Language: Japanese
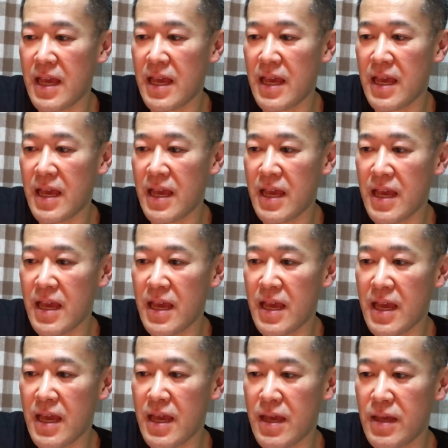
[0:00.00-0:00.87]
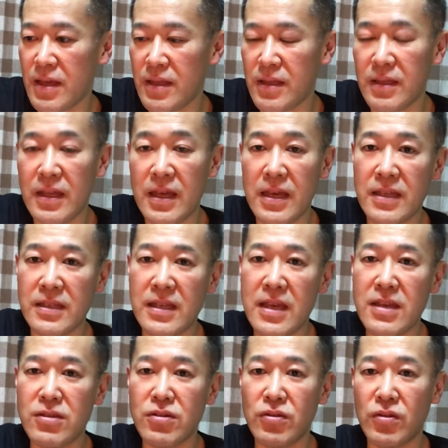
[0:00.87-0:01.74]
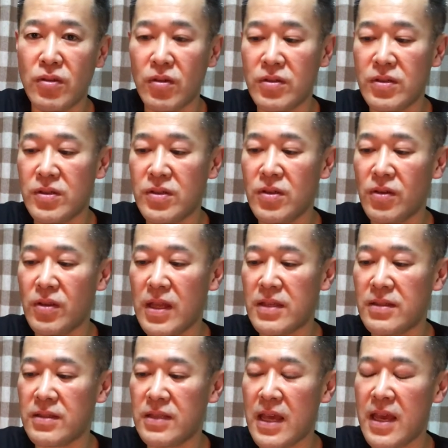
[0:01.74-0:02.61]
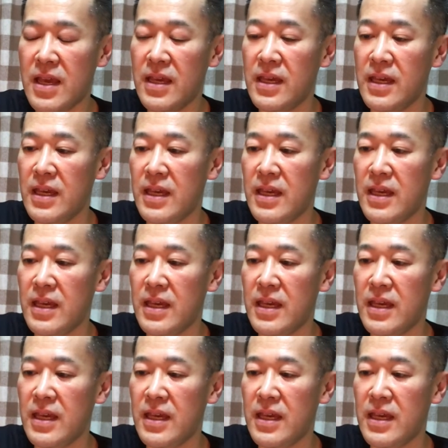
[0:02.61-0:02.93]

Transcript: えー、先週と一緒ですね、